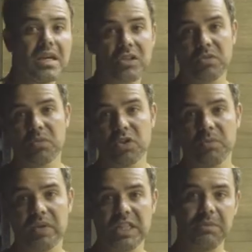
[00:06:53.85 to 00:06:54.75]
Isso é muito
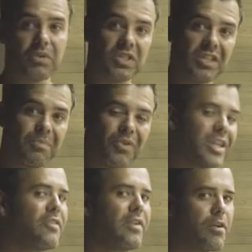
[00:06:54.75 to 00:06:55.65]
importante porque senão
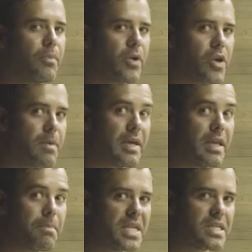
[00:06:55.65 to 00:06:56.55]
poderia ficar um pouquinho
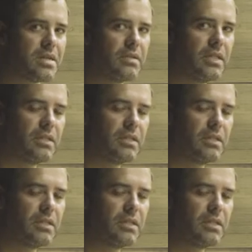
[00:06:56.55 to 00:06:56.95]
queimada a pizza.